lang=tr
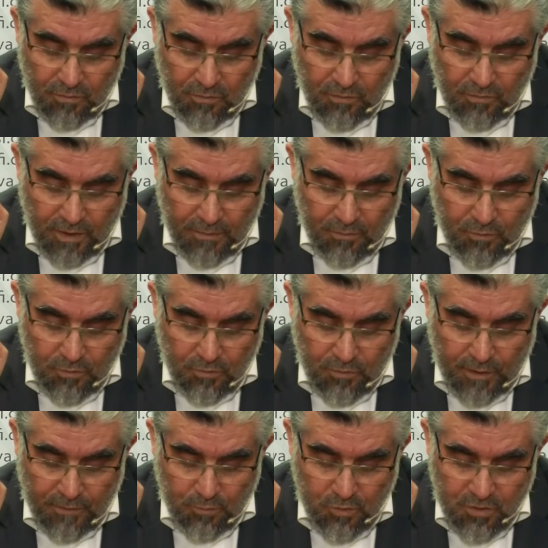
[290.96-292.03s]
ve,
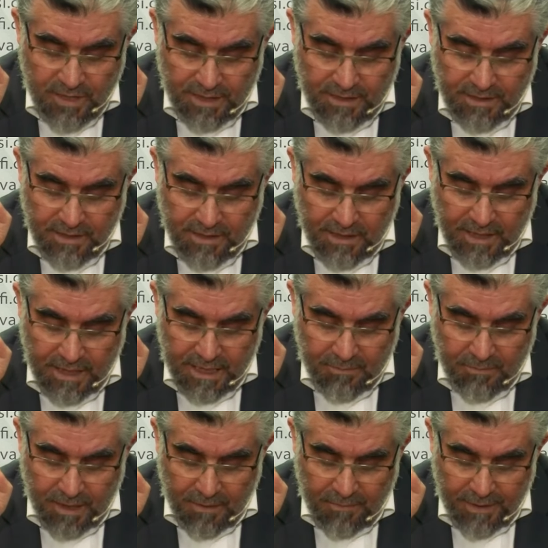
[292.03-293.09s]
ve musaddikan
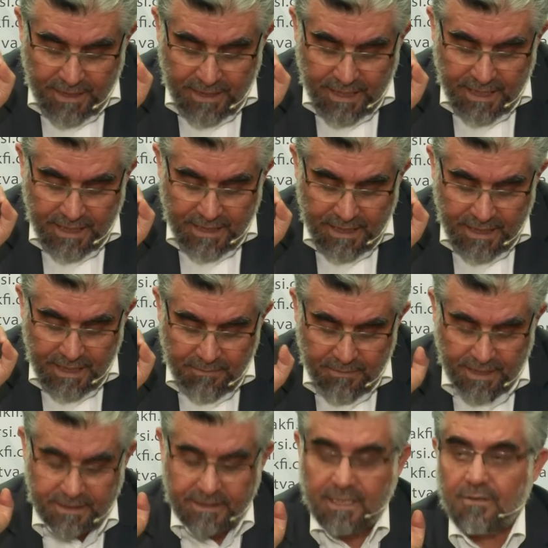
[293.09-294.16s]
lima beyne yedihi
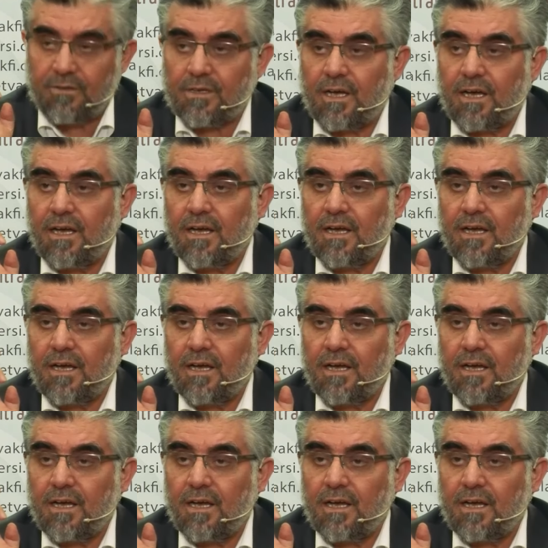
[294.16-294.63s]
minet Tevrah.